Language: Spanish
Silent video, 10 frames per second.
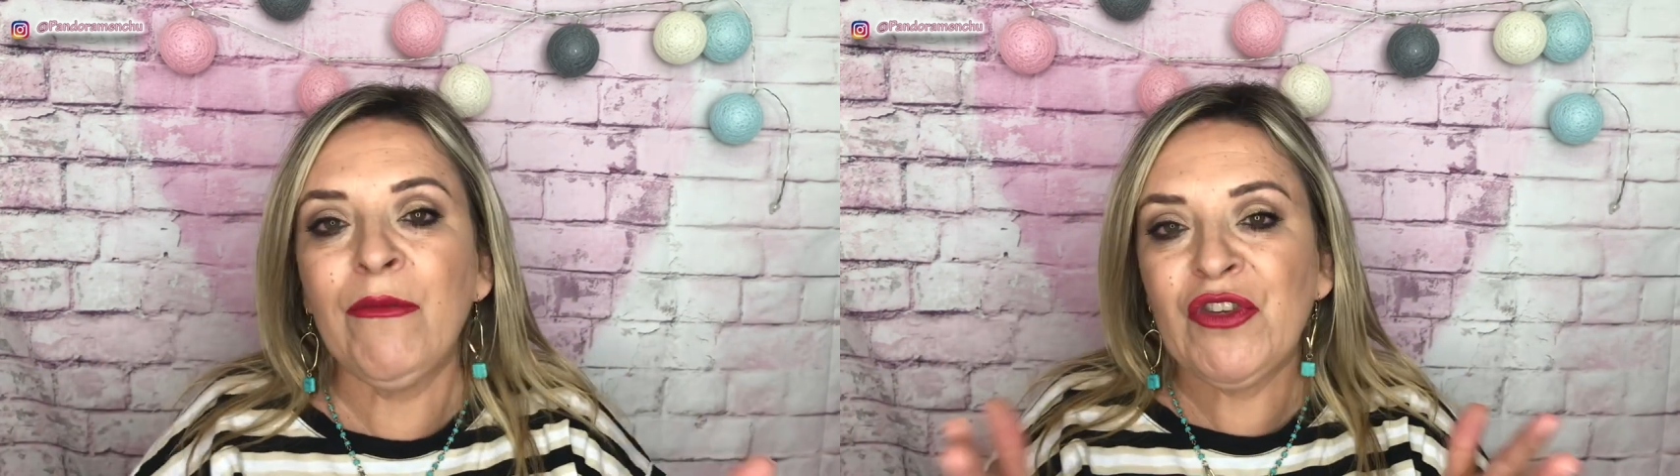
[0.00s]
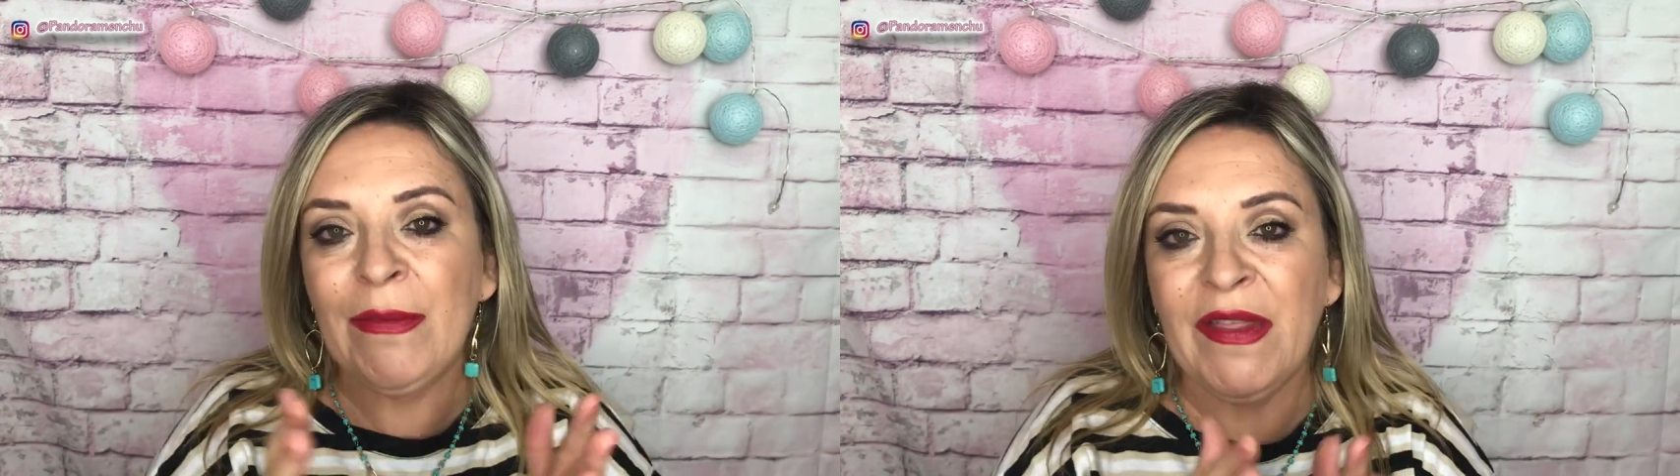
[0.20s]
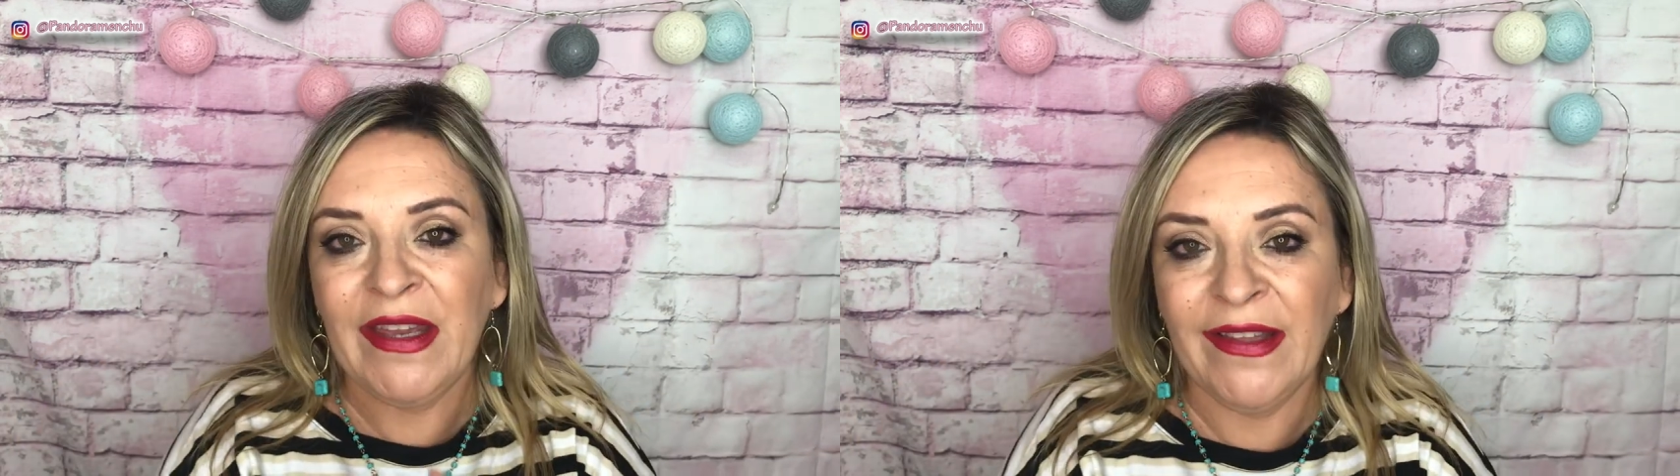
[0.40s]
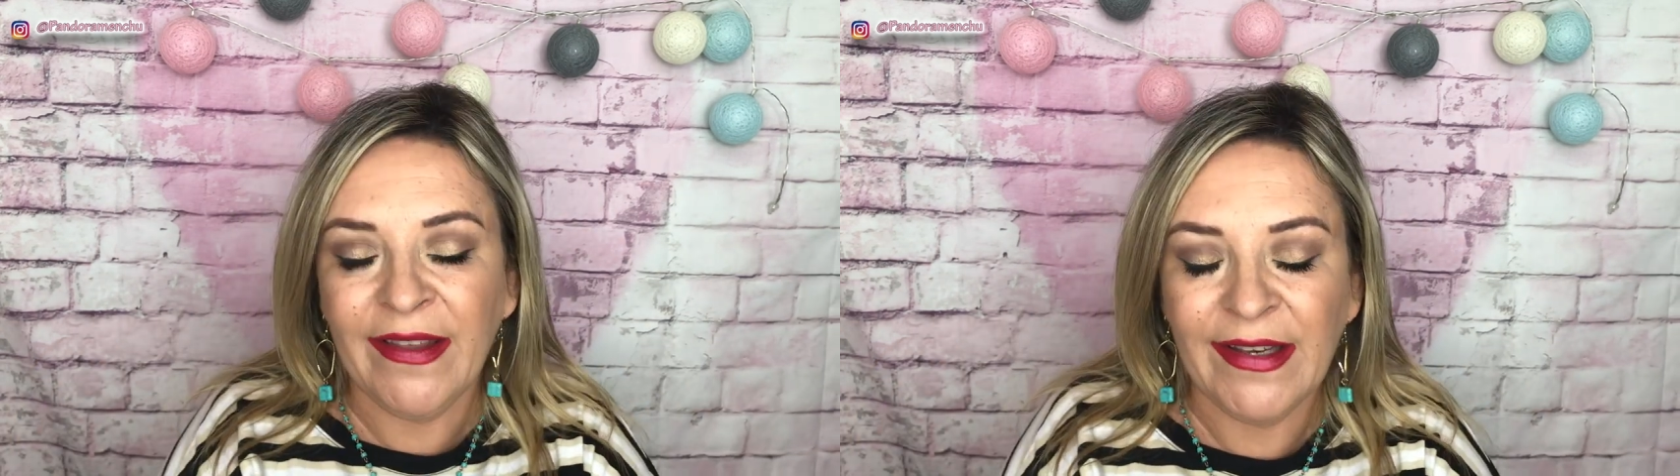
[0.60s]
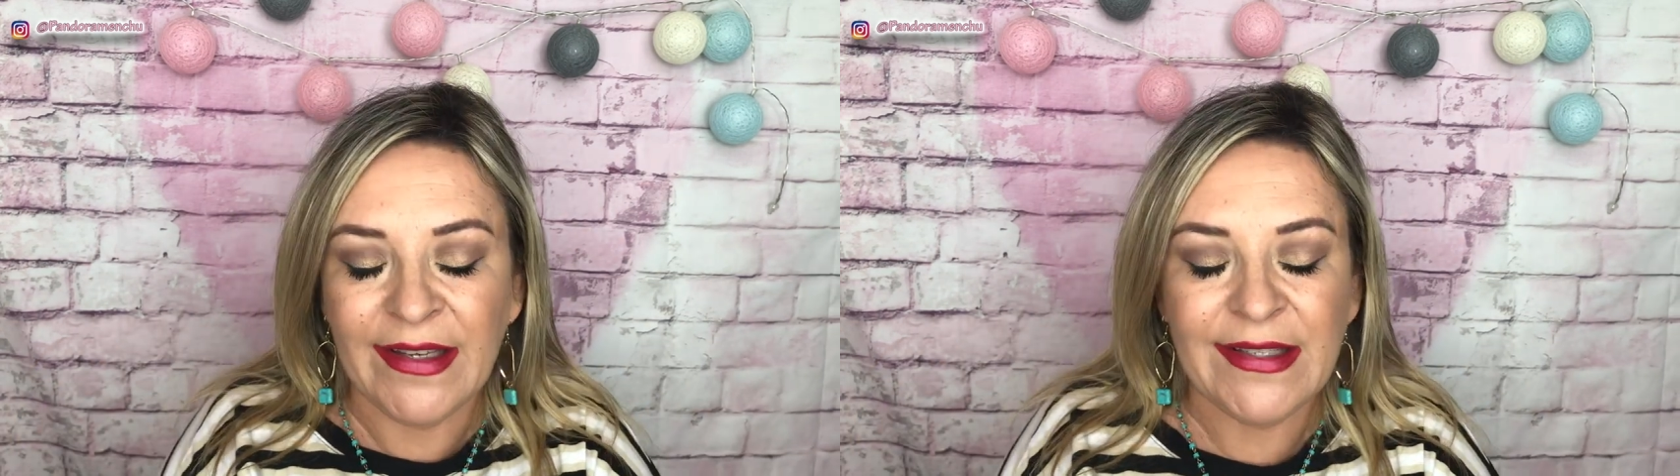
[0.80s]
y muchos me
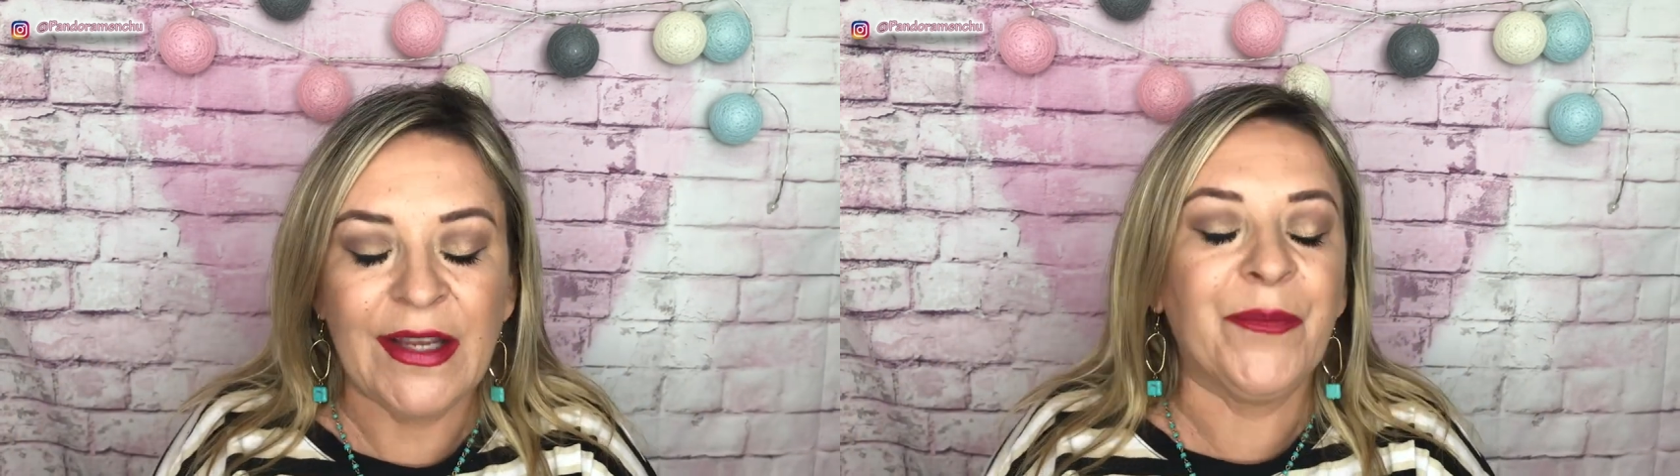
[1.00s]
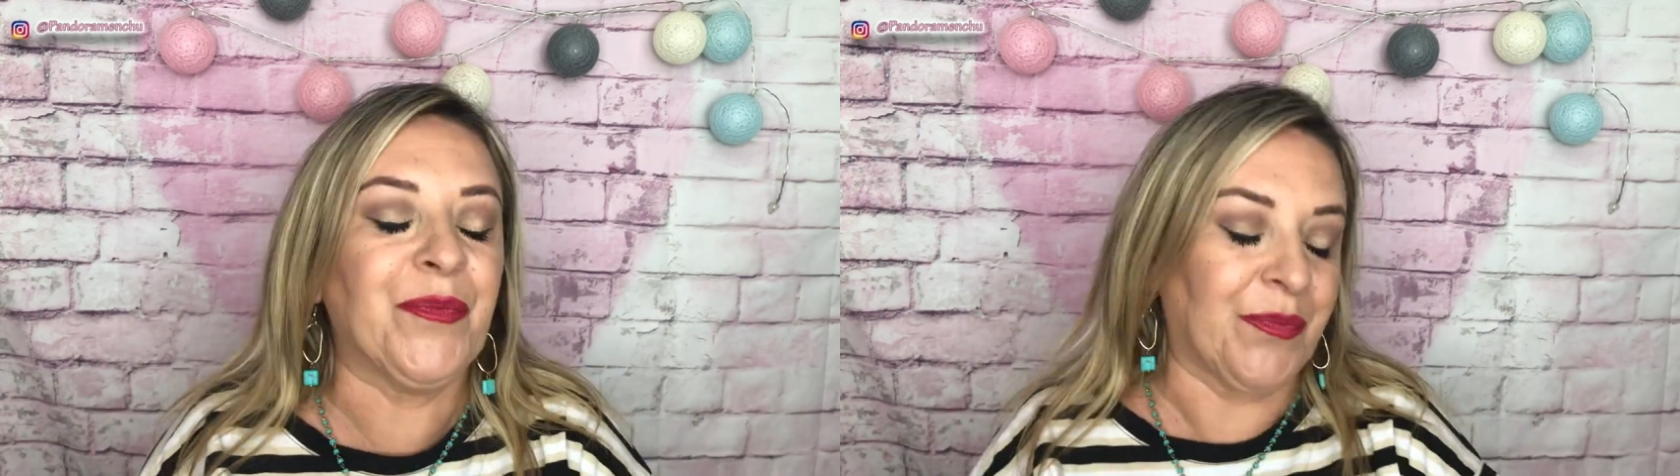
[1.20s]
dijisteis que sí.